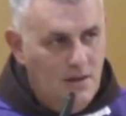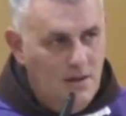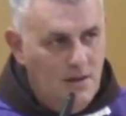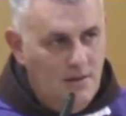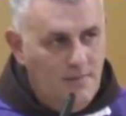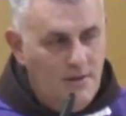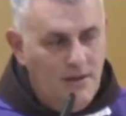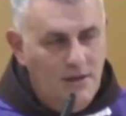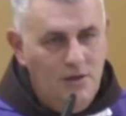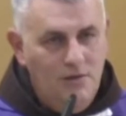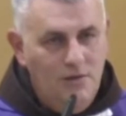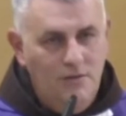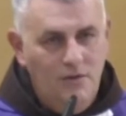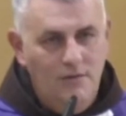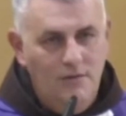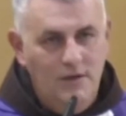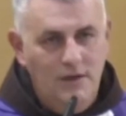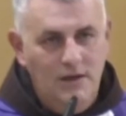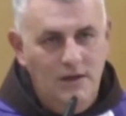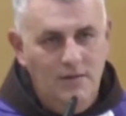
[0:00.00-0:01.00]
목말라
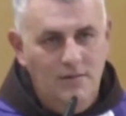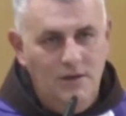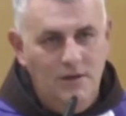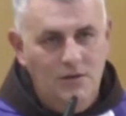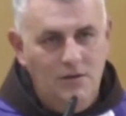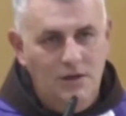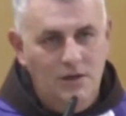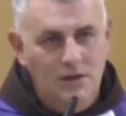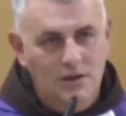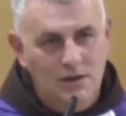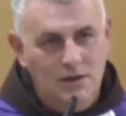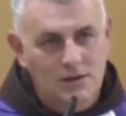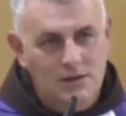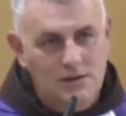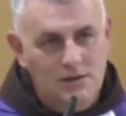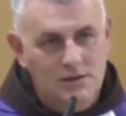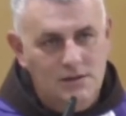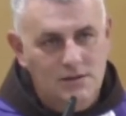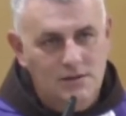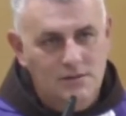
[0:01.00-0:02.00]
했던 사람들은
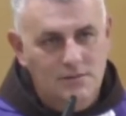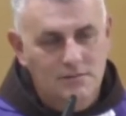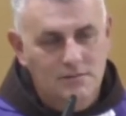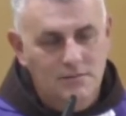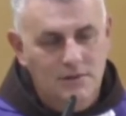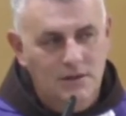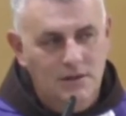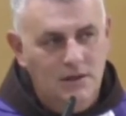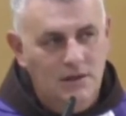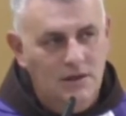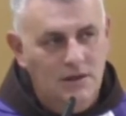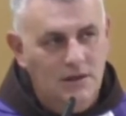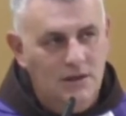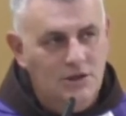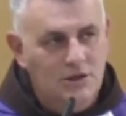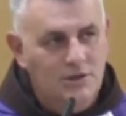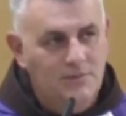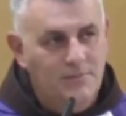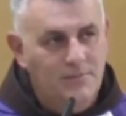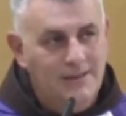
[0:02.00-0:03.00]
광야로 나갔습니다.
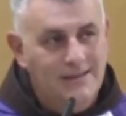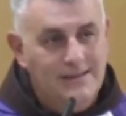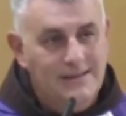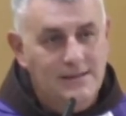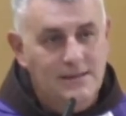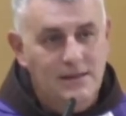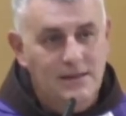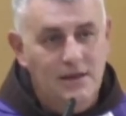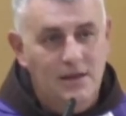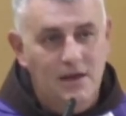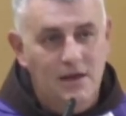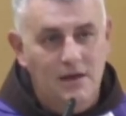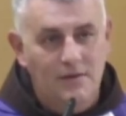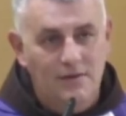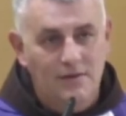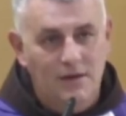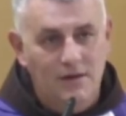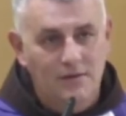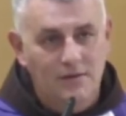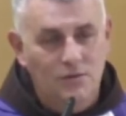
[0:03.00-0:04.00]

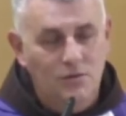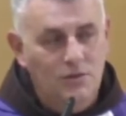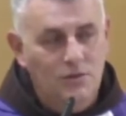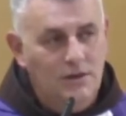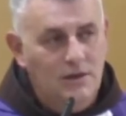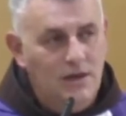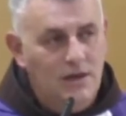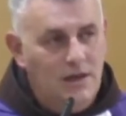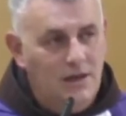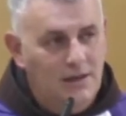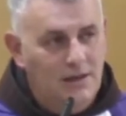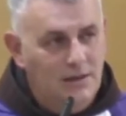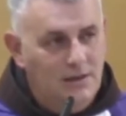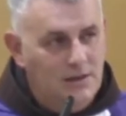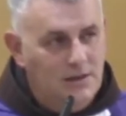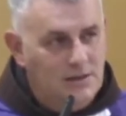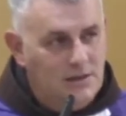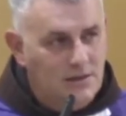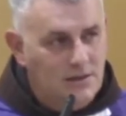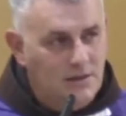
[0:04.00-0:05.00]
지금 이 시기는